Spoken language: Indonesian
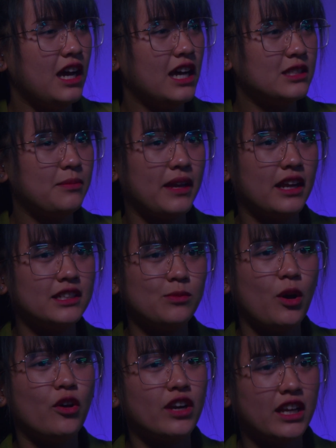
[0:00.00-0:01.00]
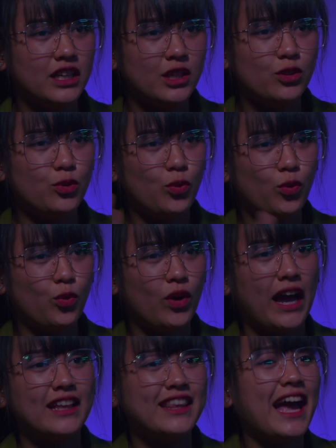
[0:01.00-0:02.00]
asmara ke semua orang gitu.
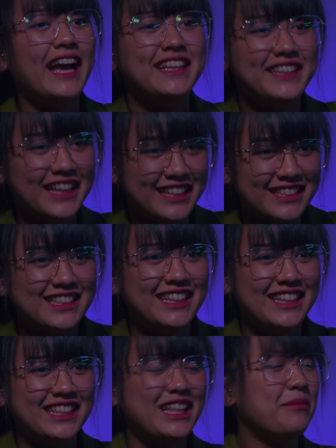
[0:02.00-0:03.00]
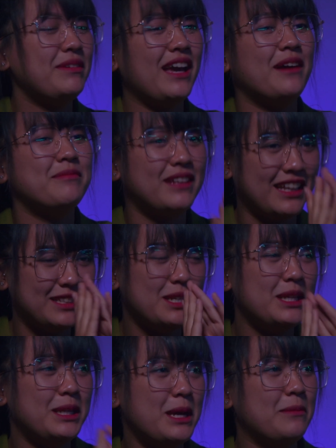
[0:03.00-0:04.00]
Katanya sih, tapi amin aja
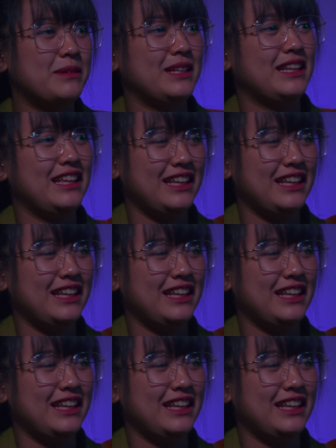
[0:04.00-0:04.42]
deh, amin.